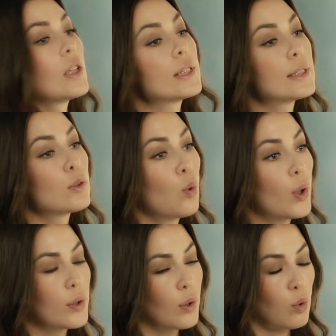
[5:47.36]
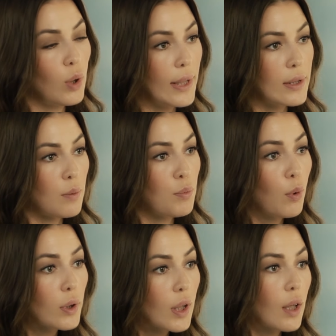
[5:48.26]
Не стоит ругать
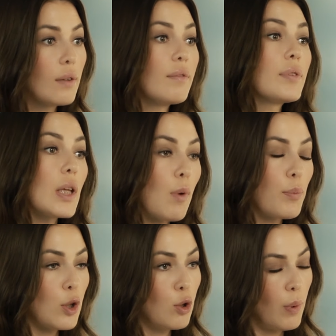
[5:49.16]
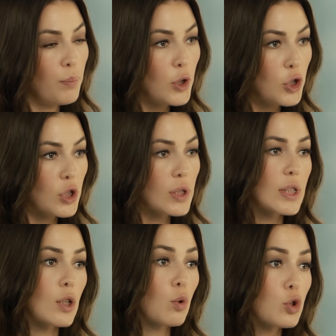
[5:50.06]
ребенка во время приема пищи
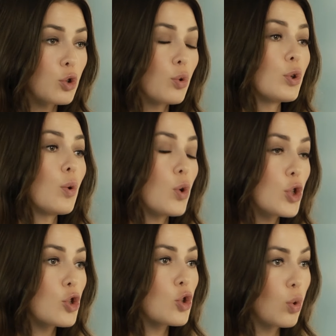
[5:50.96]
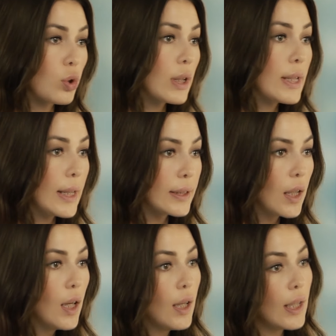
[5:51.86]
за то, что он не хочет что-то есть.
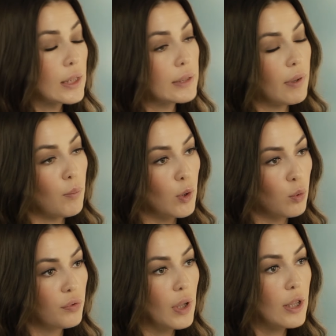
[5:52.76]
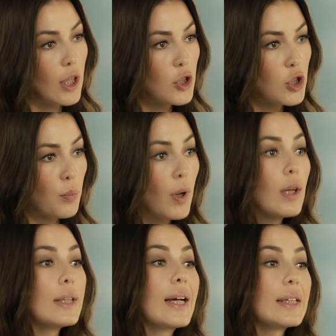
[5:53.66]
Это сформирует в дальнейшем
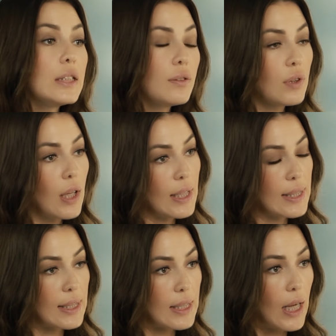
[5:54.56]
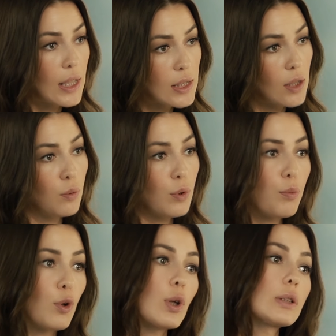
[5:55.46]
негативные ассоциации у
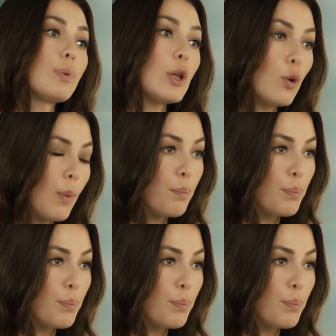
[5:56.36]
ребенка с приемом